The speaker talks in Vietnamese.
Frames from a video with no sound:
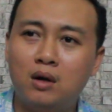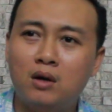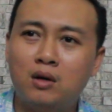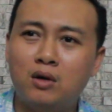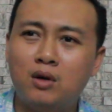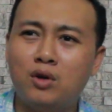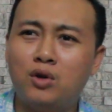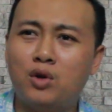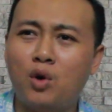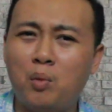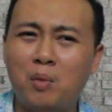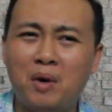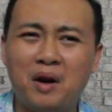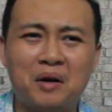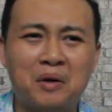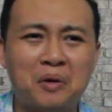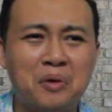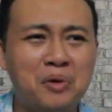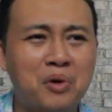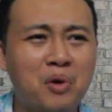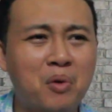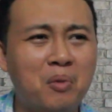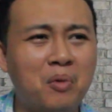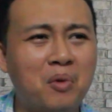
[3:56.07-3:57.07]
Nói chung là
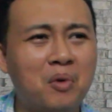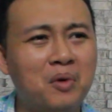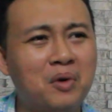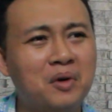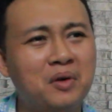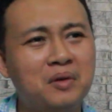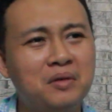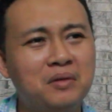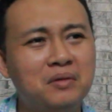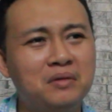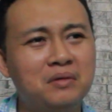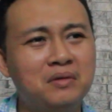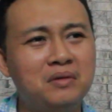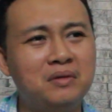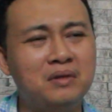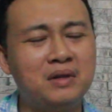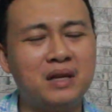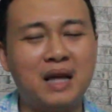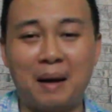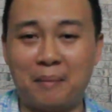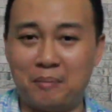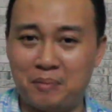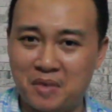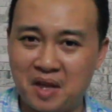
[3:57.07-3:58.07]
nội dung của nó
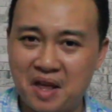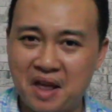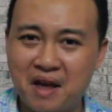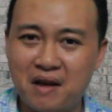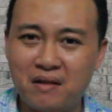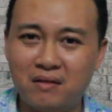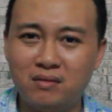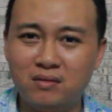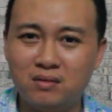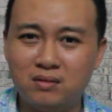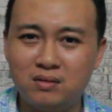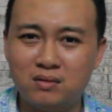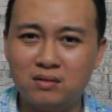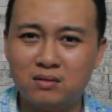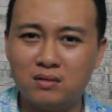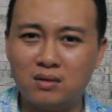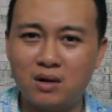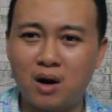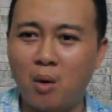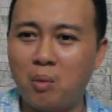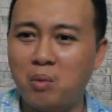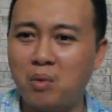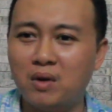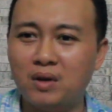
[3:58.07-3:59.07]
nhàm chán,
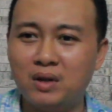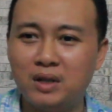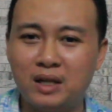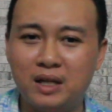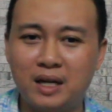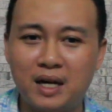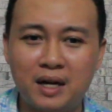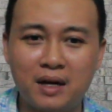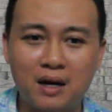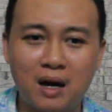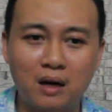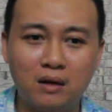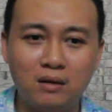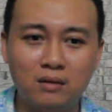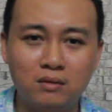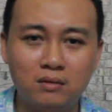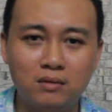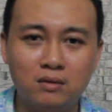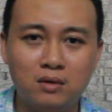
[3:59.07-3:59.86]
không có gì gây cấn.